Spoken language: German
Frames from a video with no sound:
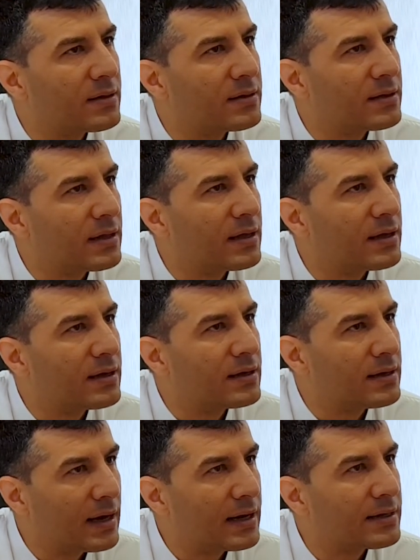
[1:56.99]
die
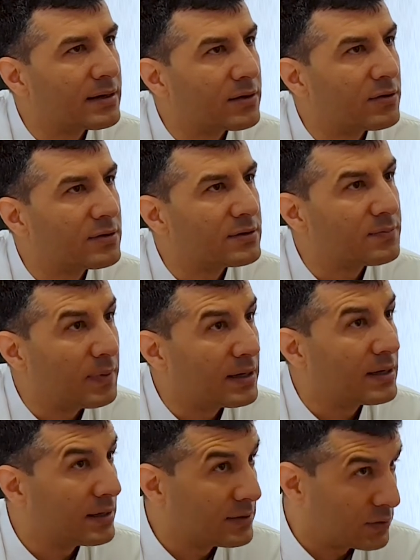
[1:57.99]
leider Gottes,
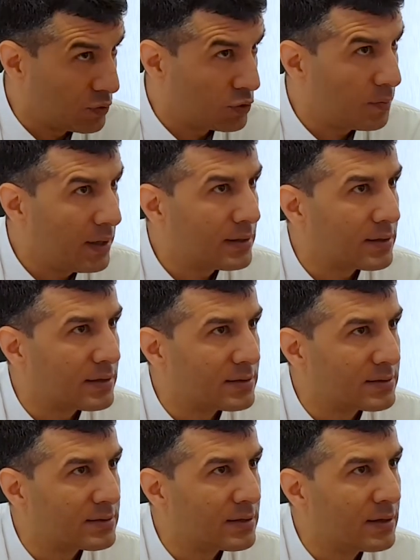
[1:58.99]
bei denen es zu spät
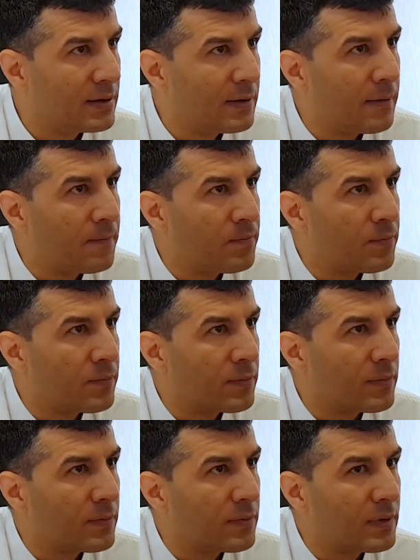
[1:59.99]
ist,
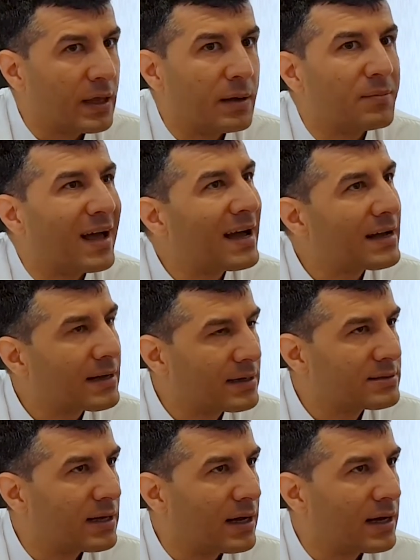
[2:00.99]
die im
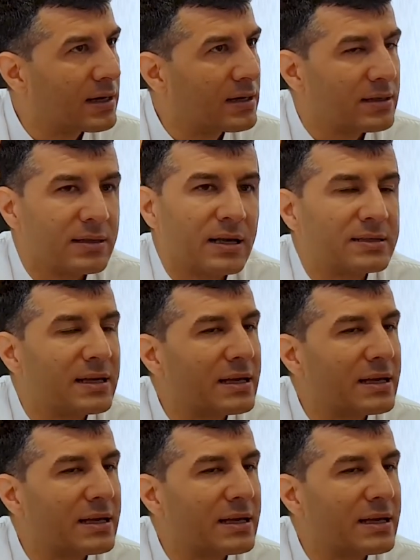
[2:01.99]
Nachgang sagen, das